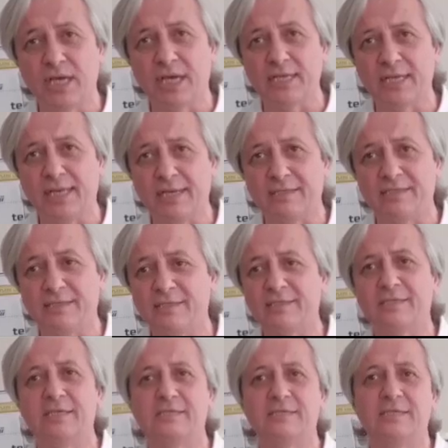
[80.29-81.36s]
Yani
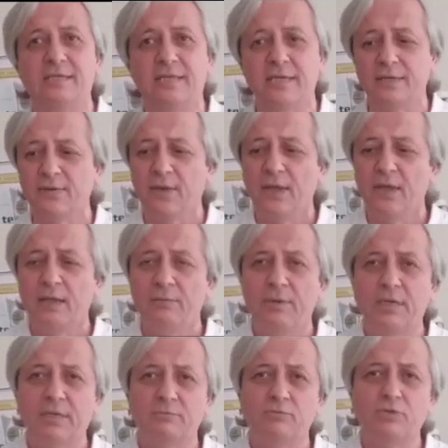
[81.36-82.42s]
elektrik testiyle.
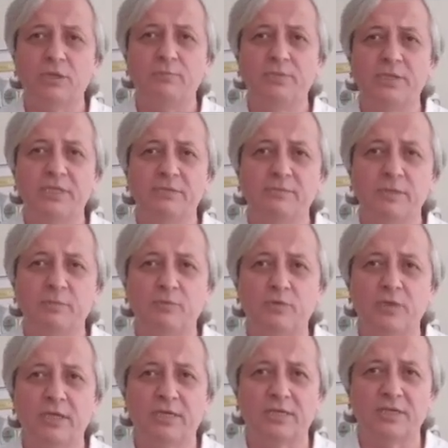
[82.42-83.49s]
Bakın burada prizimiz
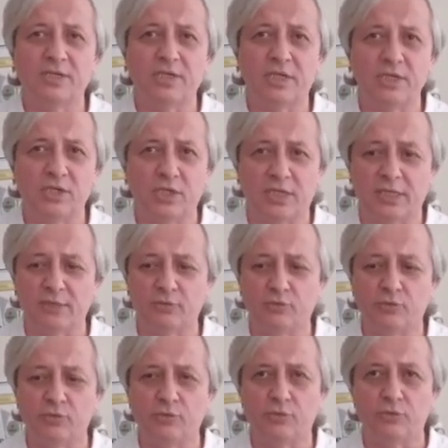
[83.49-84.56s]
burada arkadaşlar. inşallah
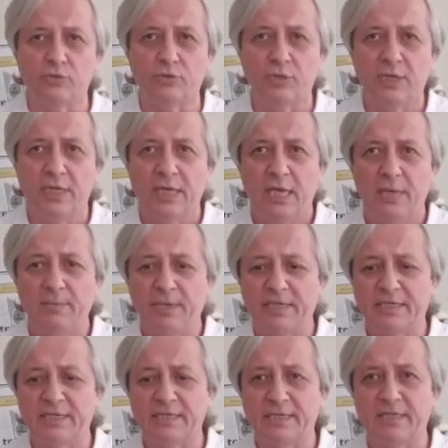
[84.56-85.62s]
görünüyordur. Hep
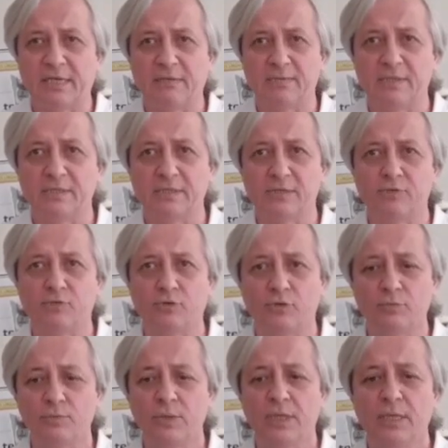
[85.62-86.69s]
ekranda kalmasını
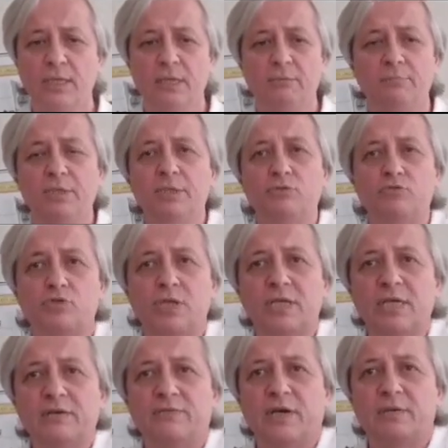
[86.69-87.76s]
istiyorum. Bir
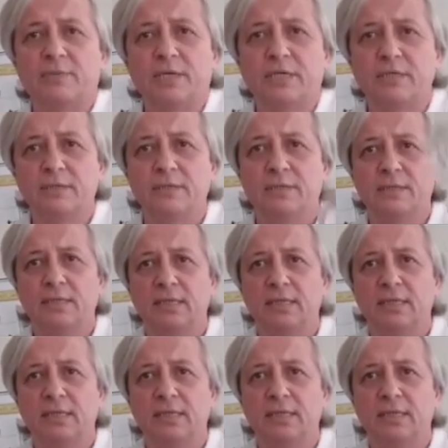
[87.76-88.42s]
düzenek var bakın.